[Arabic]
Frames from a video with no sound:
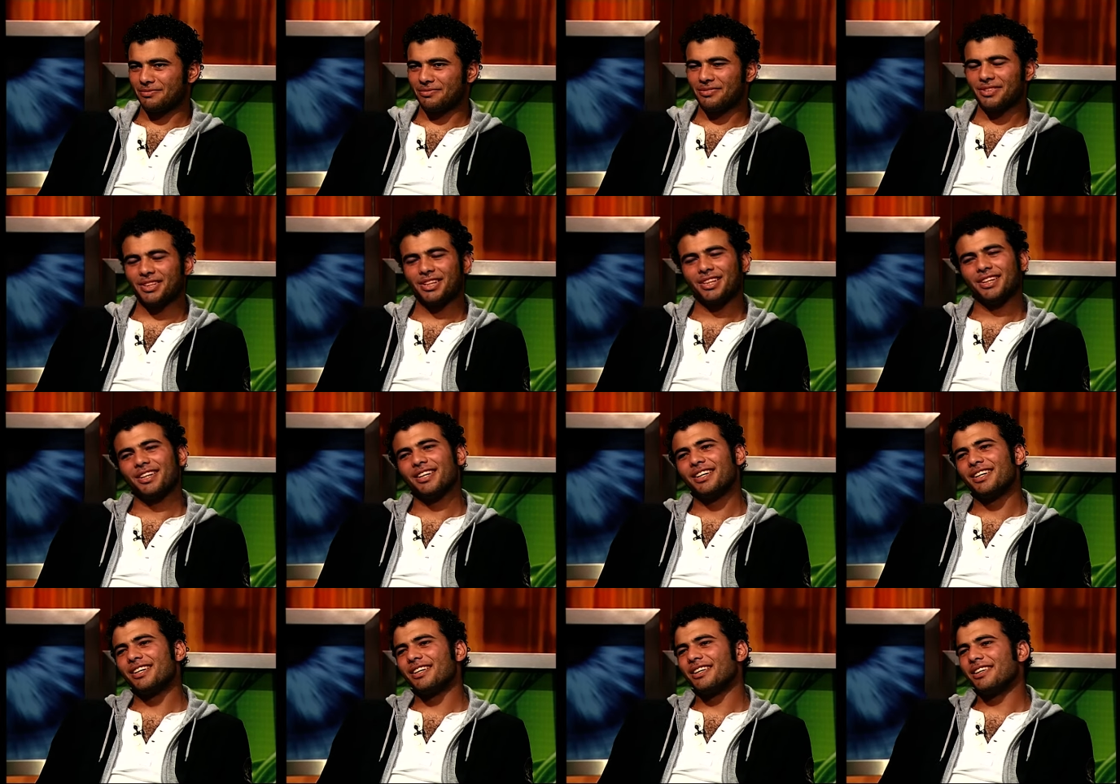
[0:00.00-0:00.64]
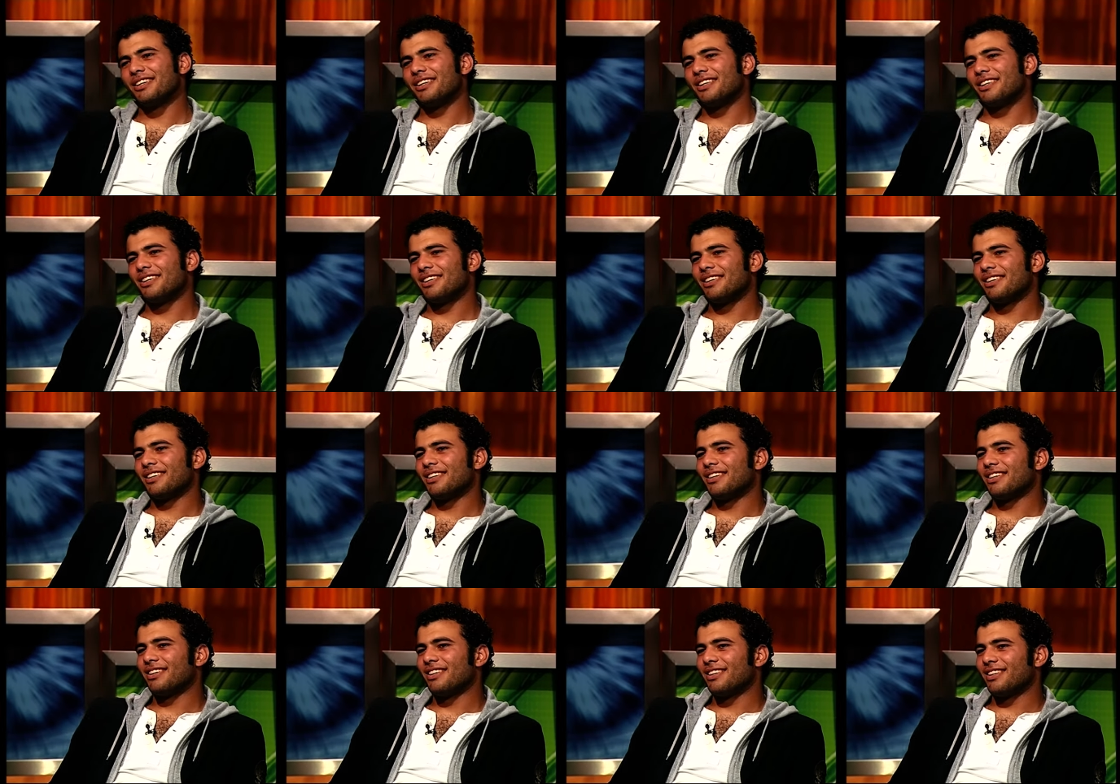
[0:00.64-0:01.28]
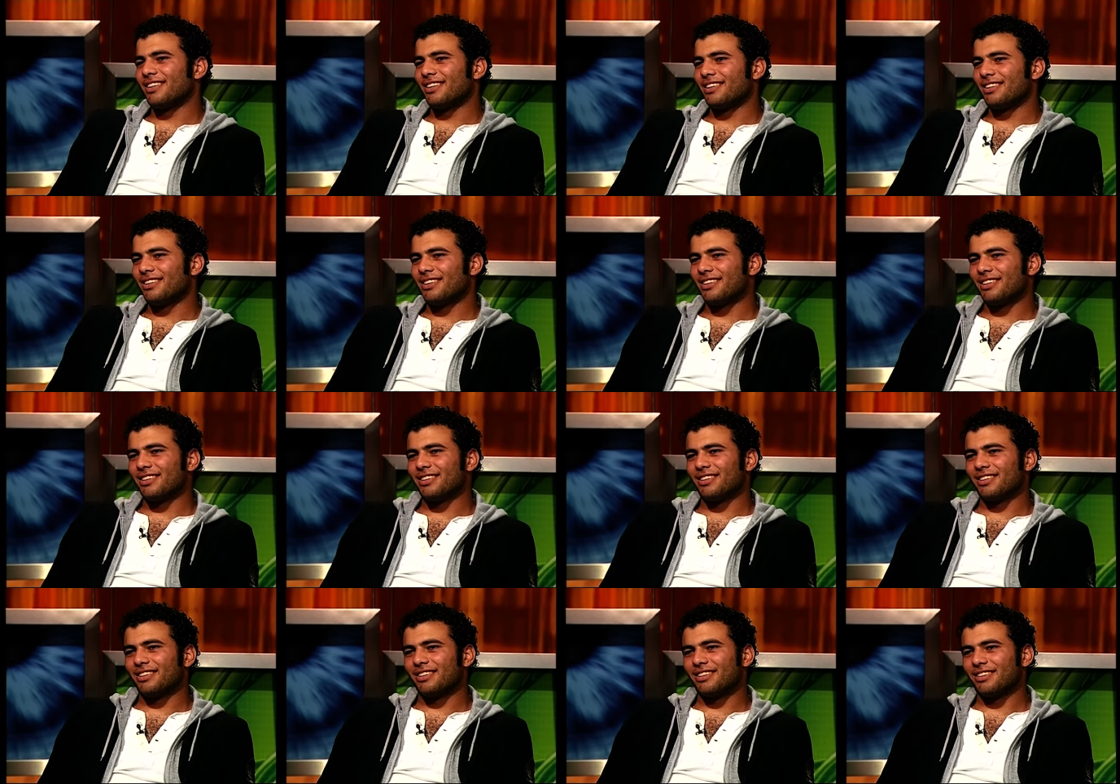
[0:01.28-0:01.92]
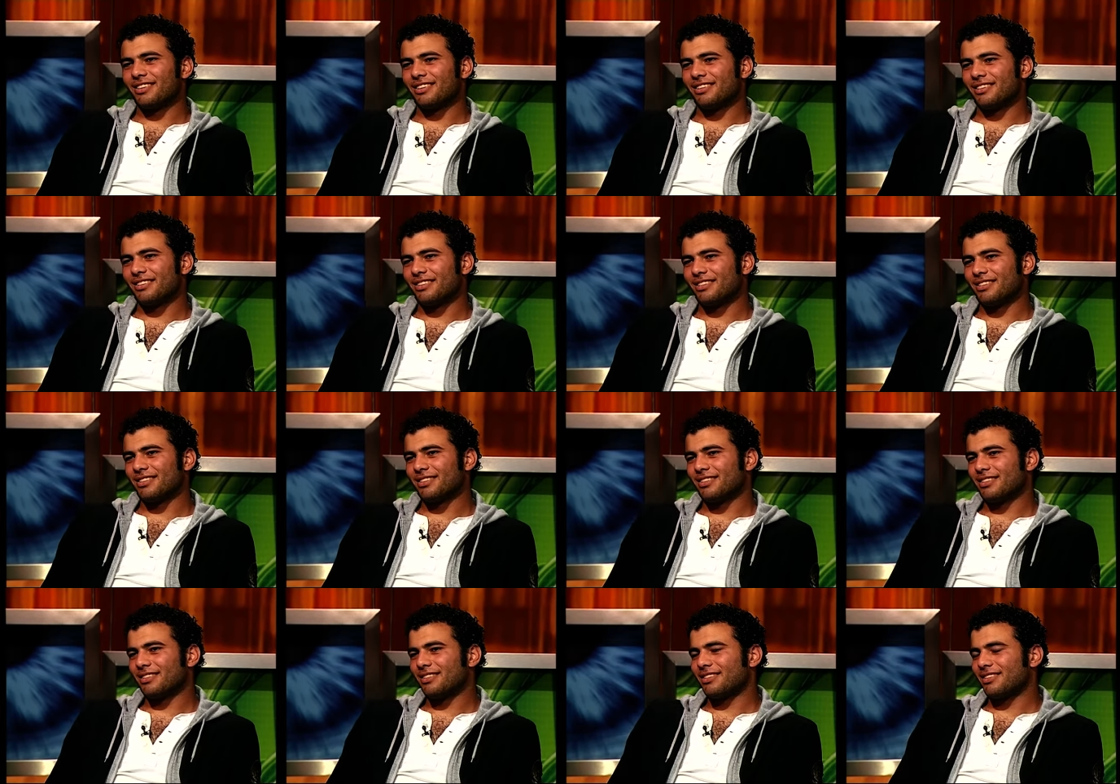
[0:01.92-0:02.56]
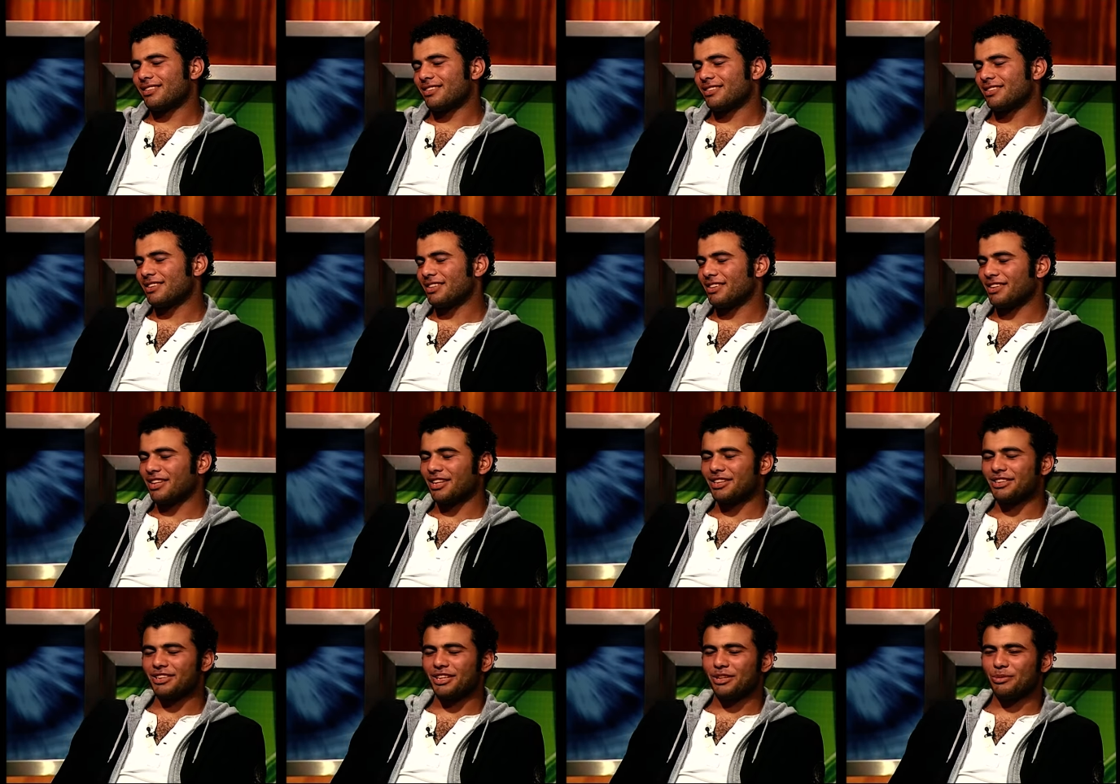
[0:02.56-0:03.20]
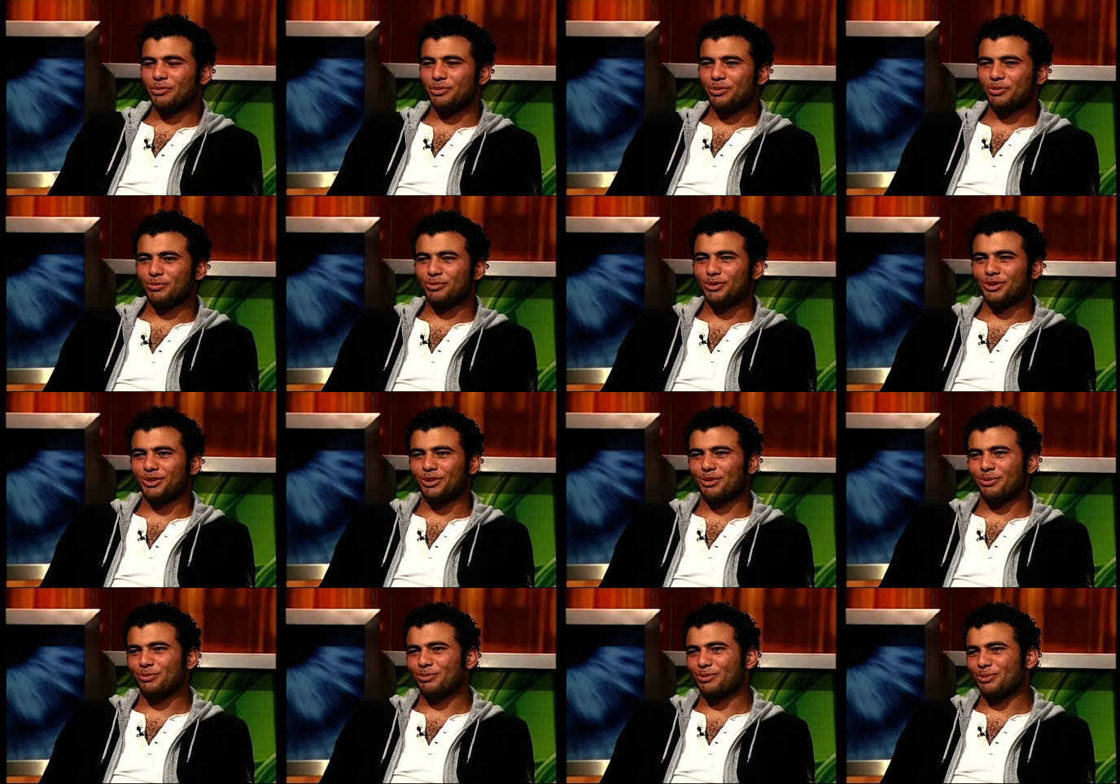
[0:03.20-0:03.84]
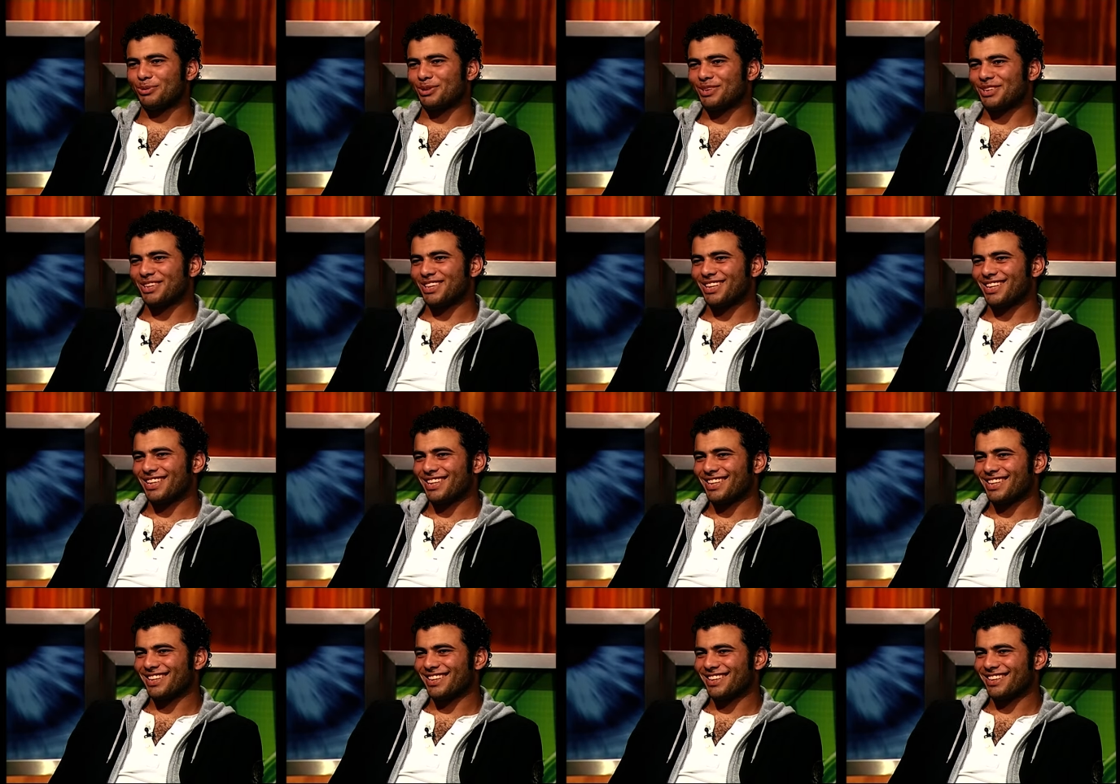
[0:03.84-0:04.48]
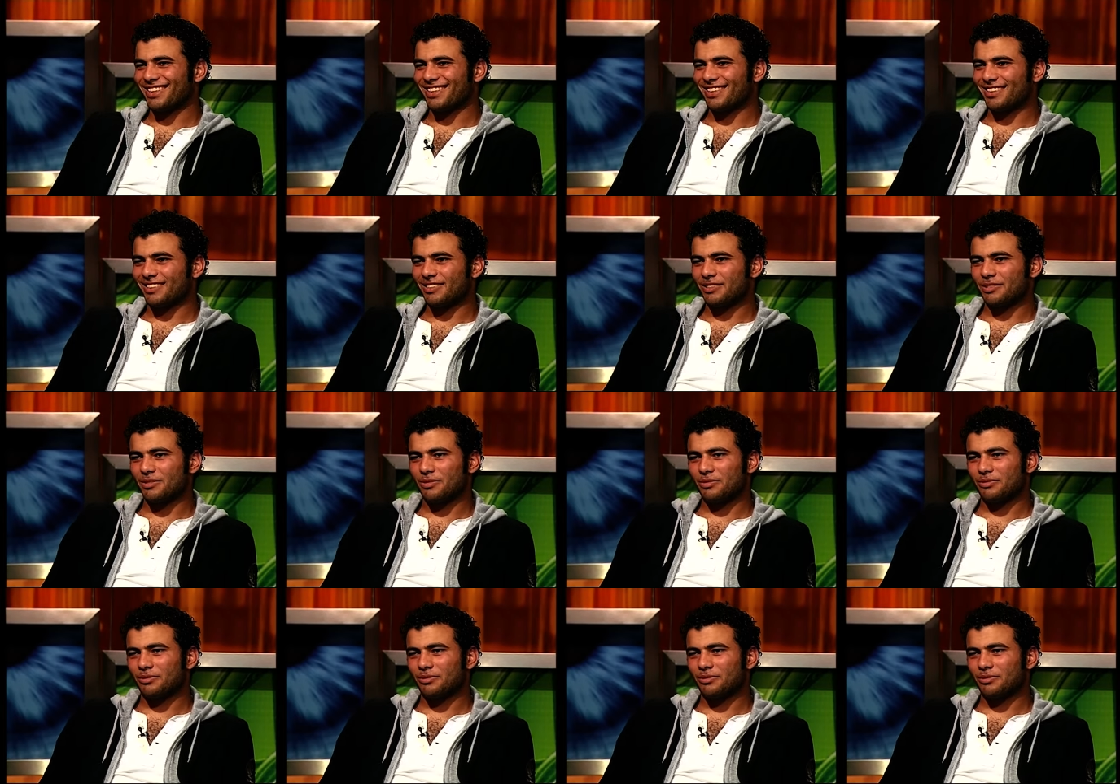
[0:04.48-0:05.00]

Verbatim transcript: حاجات كده بتعمل مشاكل ساعات كده ستات زي مين بالظبط بس علاقات مش